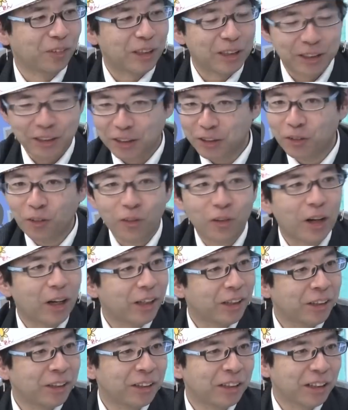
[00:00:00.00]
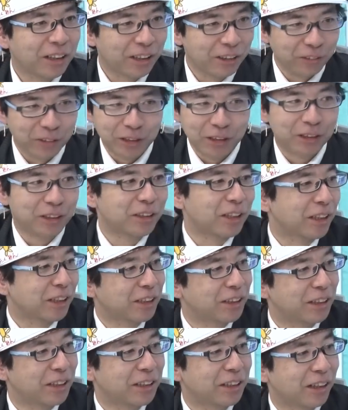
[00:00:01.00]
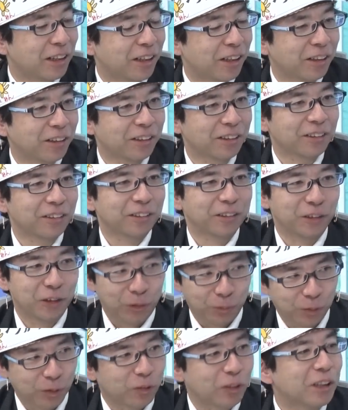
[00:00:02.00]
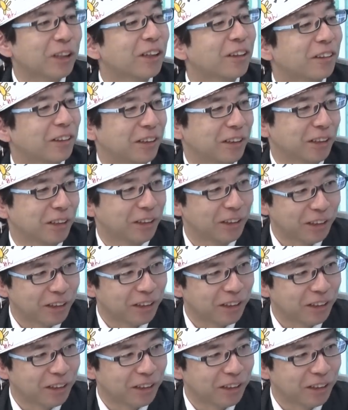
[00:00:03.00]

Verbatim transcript: 同じ妖怪だけど実在していたグループみたいな感じ